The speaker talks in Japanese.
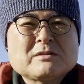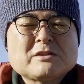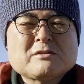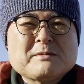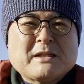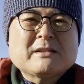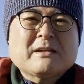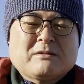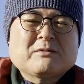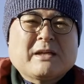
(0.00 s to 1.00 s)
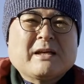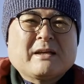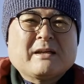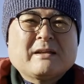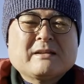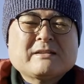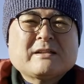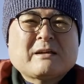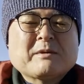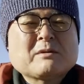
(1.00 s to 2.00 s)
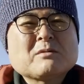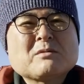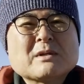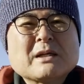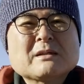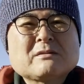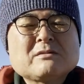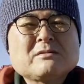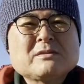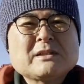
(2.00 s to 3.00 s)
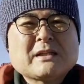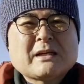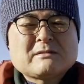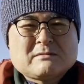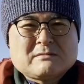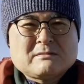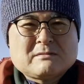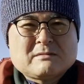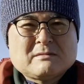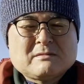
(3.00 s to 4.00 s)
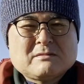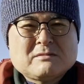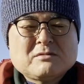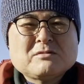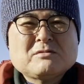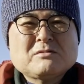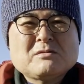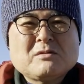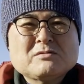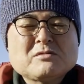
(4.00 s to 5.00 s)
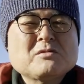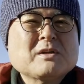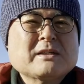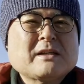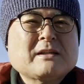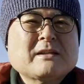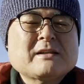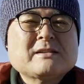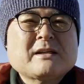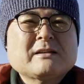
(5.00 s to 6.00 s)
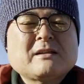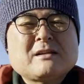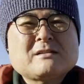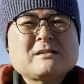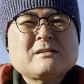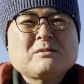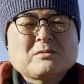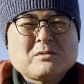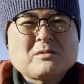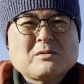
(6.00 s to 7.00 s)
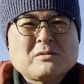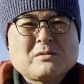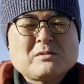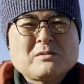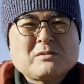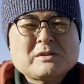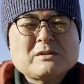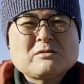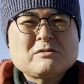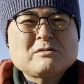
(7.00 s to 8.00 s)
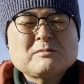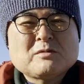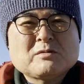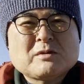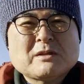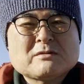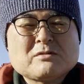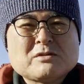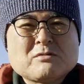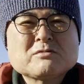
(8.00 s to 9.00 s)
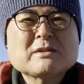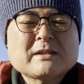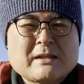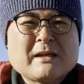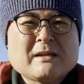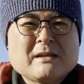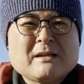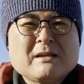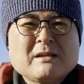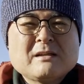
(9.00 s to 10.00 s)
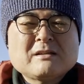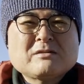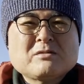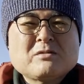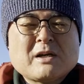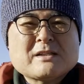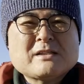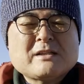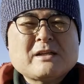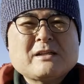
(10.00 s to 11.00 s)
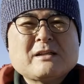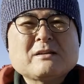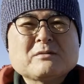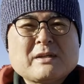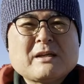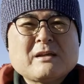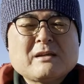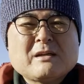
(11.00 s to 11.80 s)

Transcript: 仕組みがないのでじゃあやめておこうかというふうになるそうすると情報が停滞して新しいことに取り組むことが少し遅れてで情報発信できないので